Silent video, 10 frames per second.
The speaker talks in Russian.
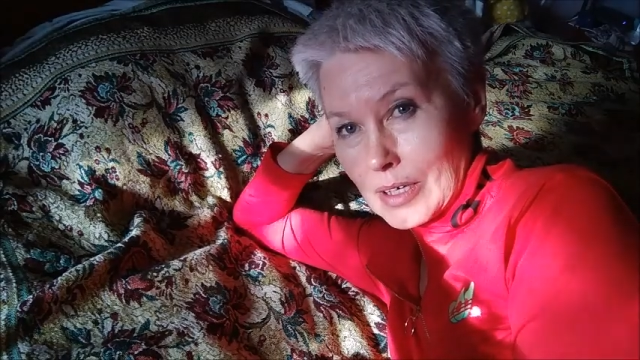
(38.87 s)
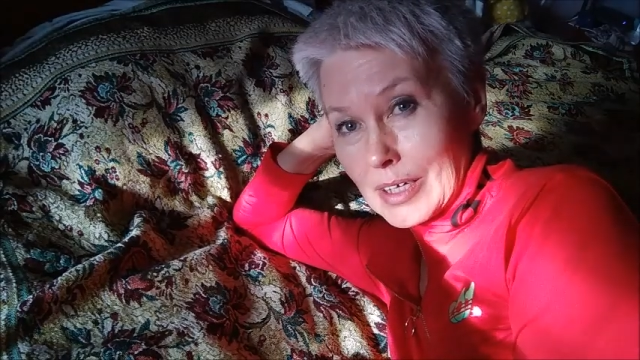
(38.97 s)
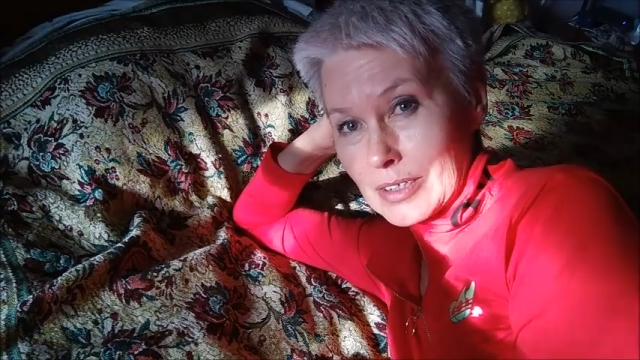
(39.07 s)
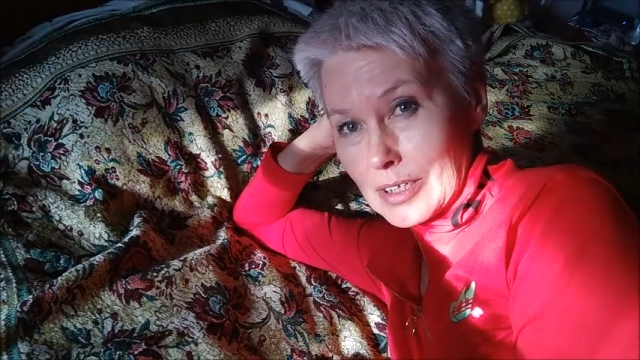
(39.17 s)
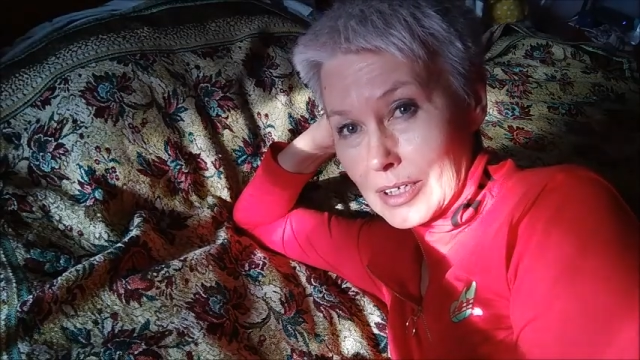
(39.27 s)

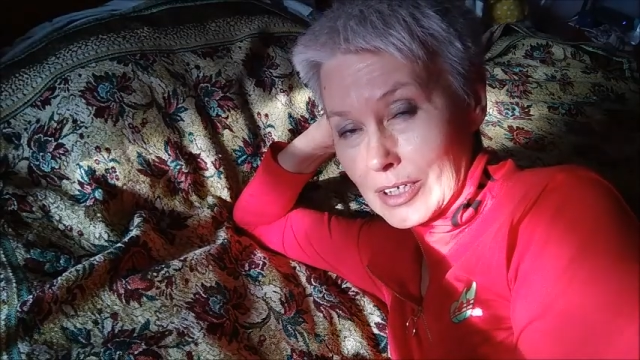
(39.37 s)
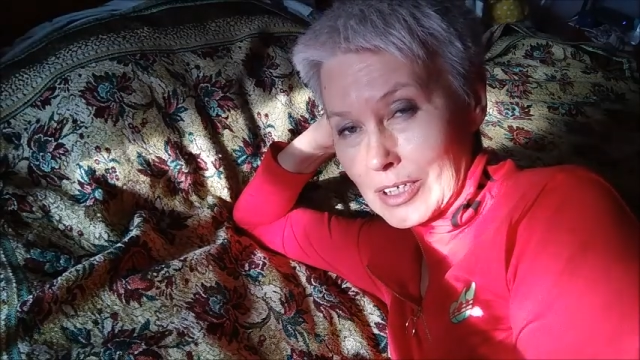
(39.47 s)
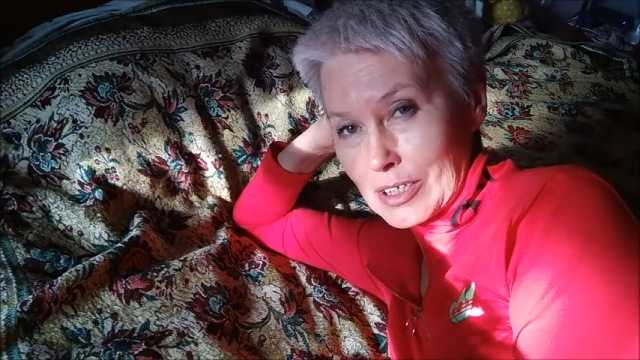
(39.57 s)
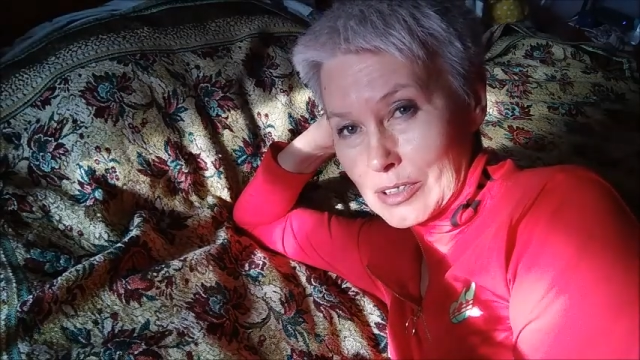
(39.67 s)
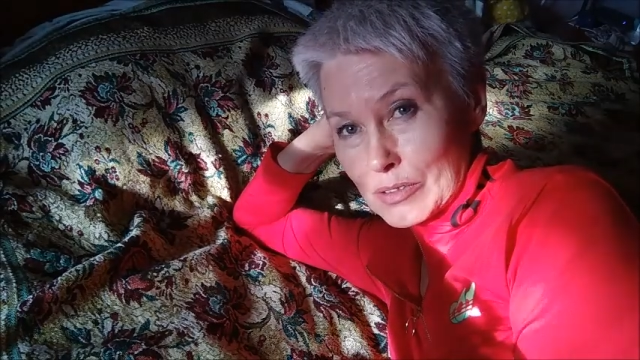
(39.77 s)
а
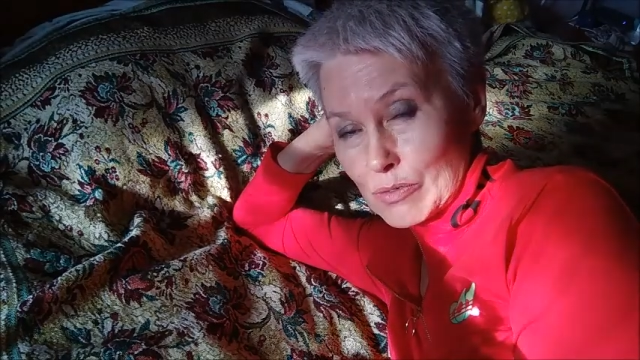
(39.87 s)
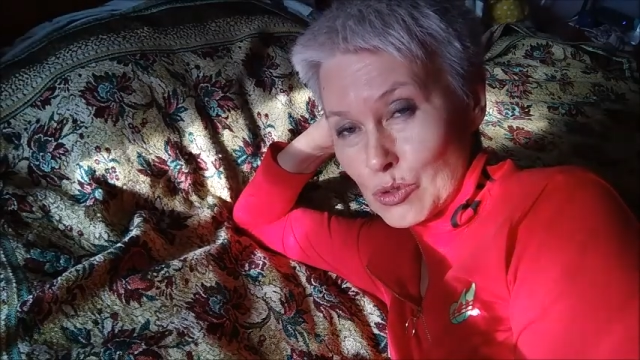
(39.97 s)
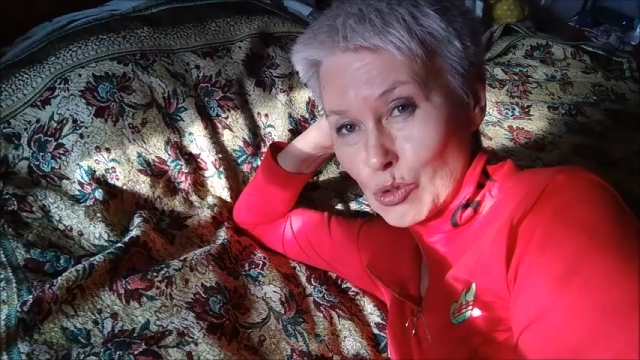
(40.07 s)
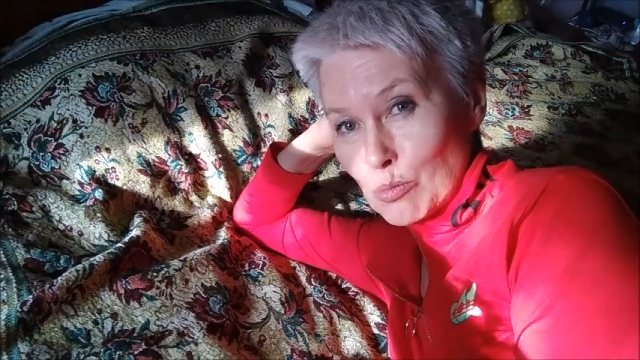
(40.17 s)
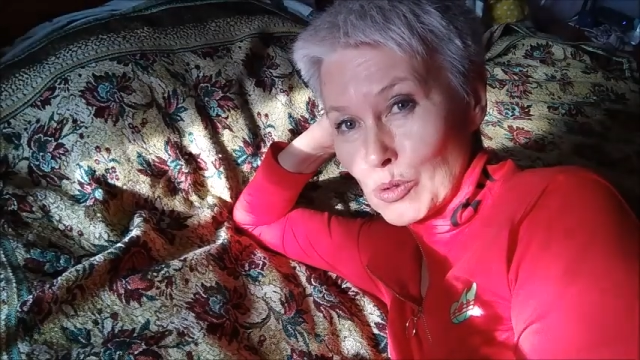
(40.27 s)
энергии
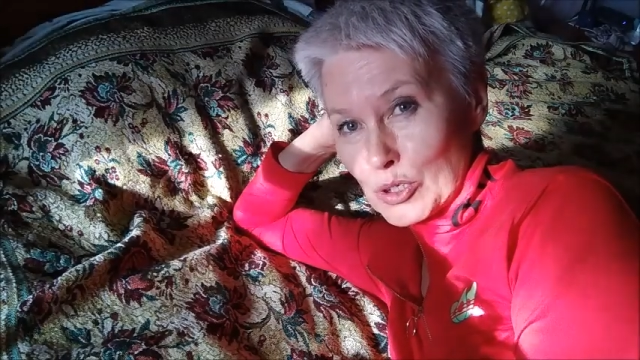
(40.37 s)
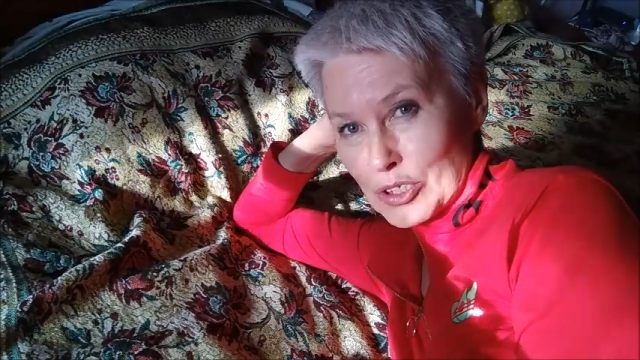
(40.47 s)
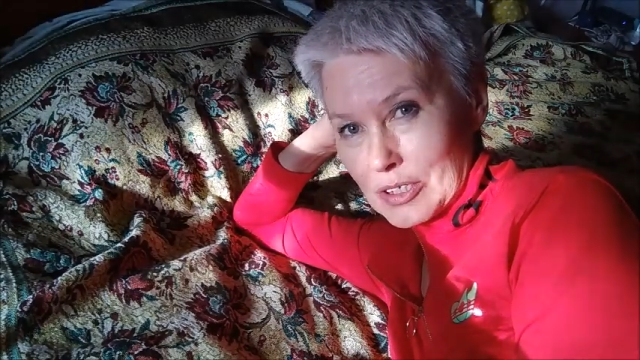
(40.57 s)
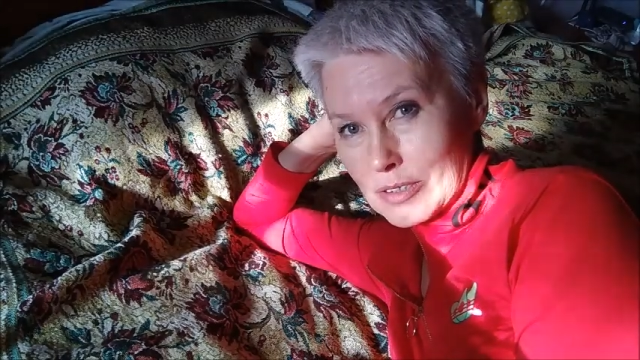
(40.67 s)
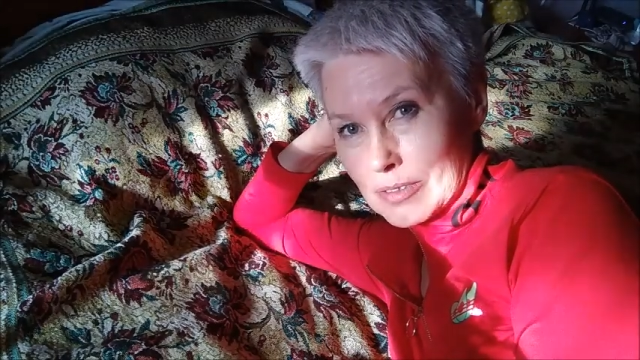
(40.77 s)
все
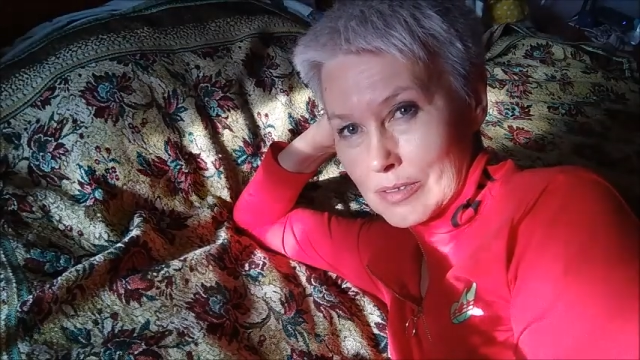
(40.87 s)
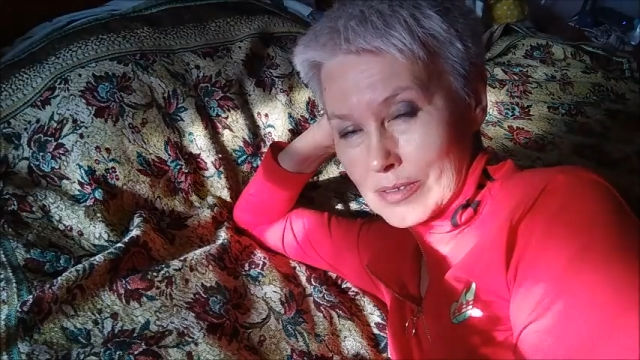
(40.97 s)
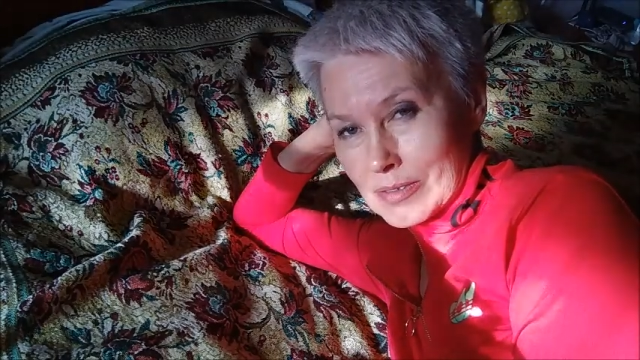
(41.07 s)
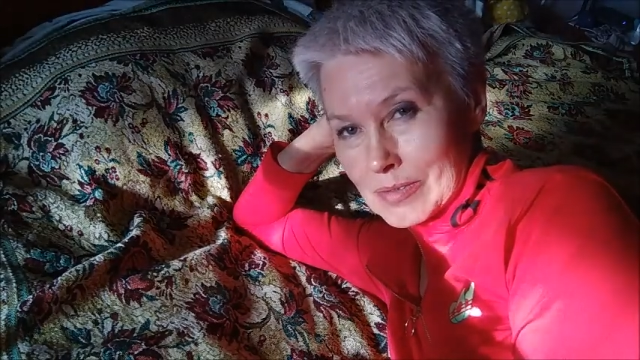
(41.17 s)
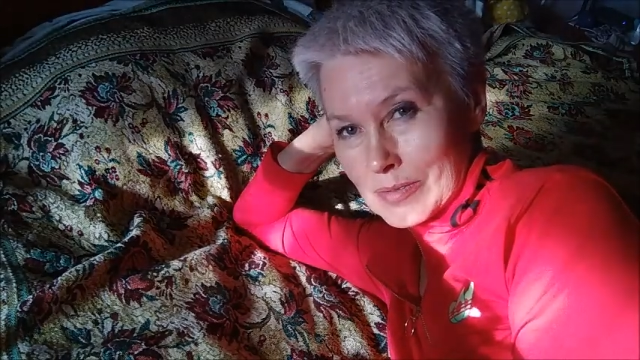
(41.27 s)
больше.
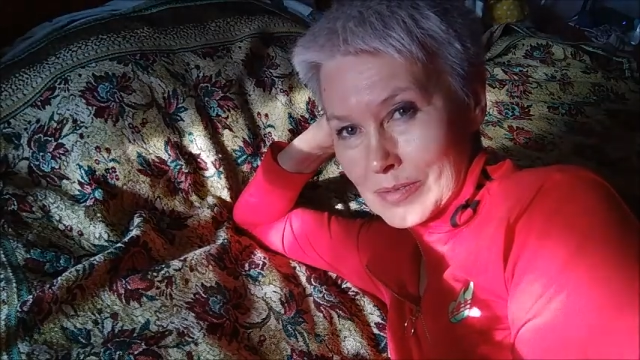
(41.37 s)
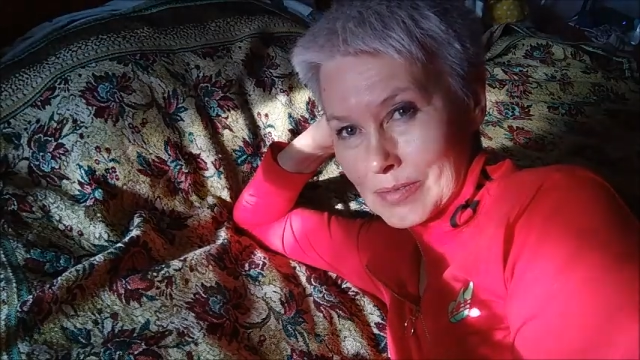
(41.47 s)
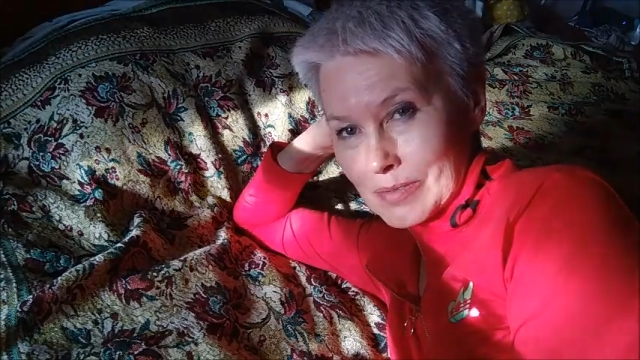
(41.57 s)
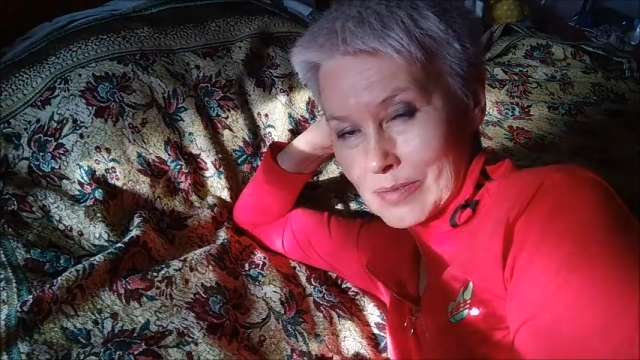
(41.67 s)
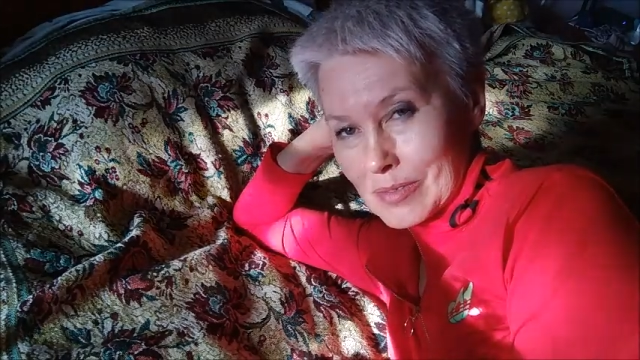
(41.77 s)

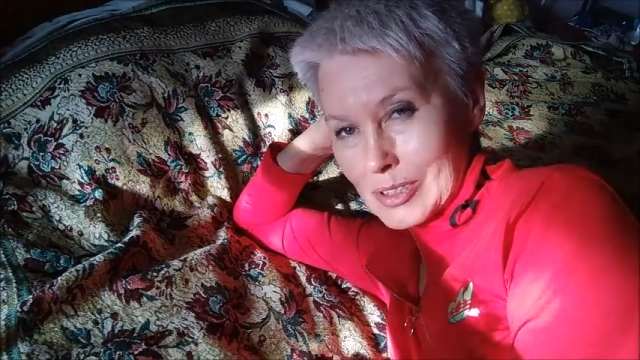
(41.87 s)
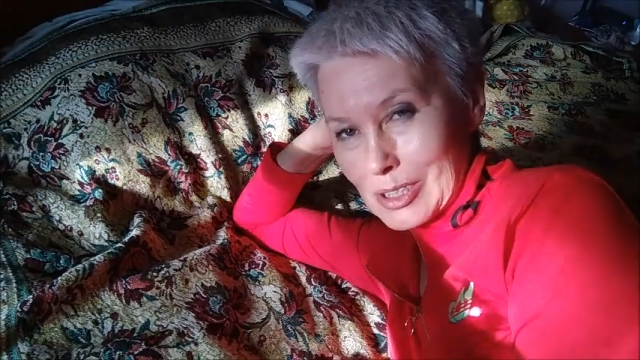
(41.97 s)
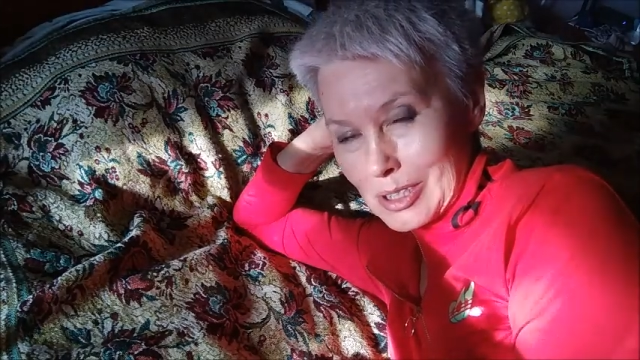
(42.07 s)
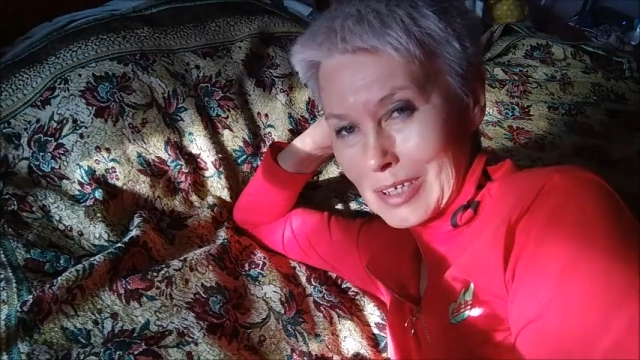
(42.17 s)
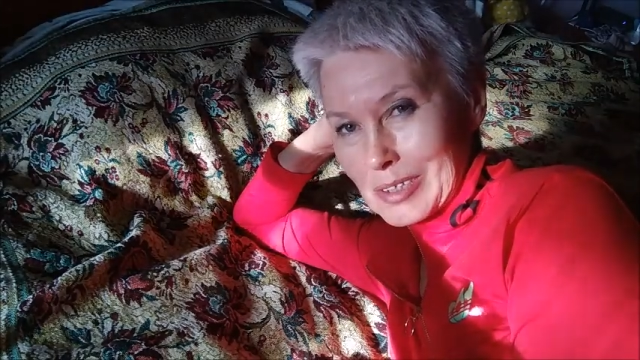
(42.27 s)

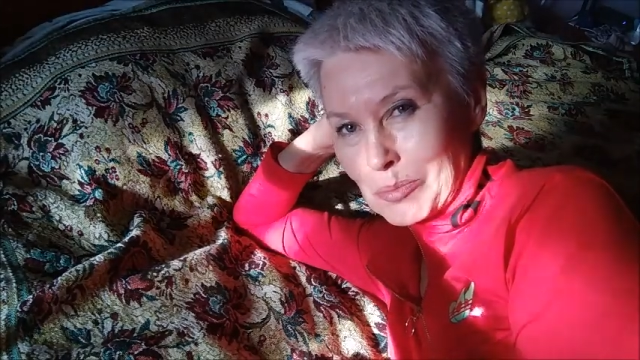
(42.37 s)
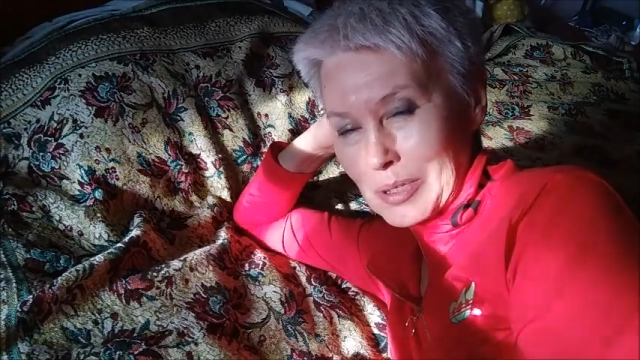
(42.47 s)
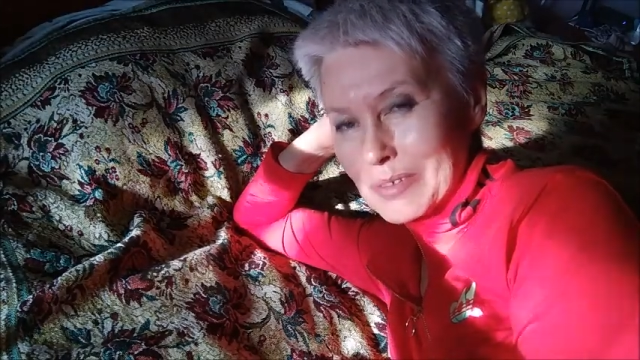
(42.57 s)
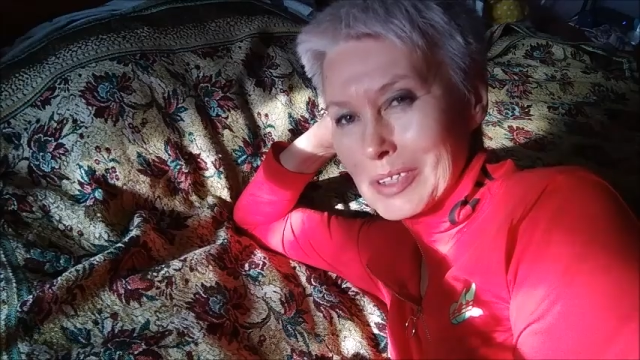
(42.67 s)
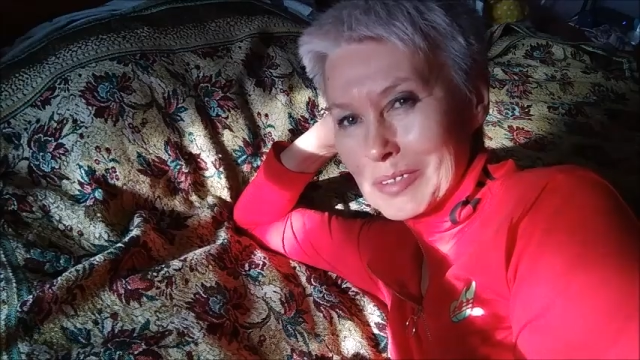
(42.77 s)
Странно,
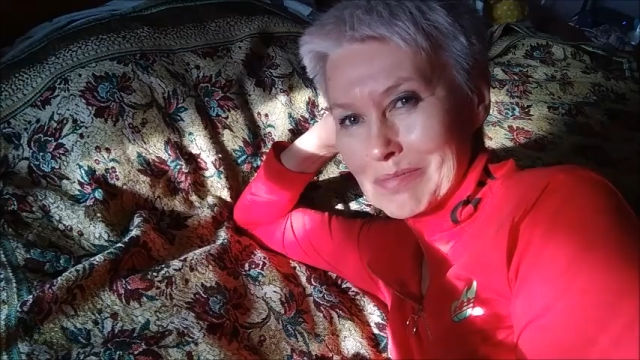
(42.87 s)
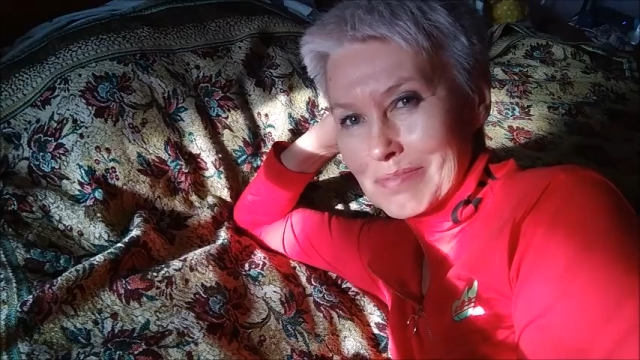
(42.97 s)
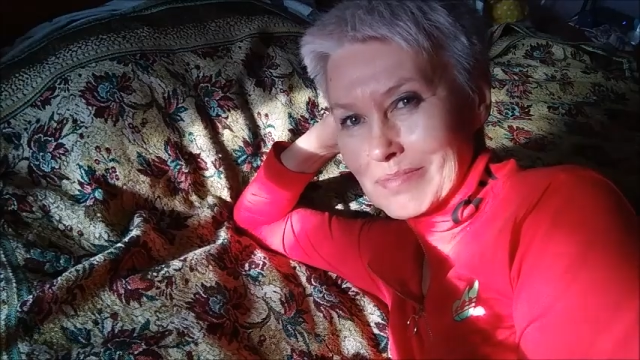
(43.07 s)
правда?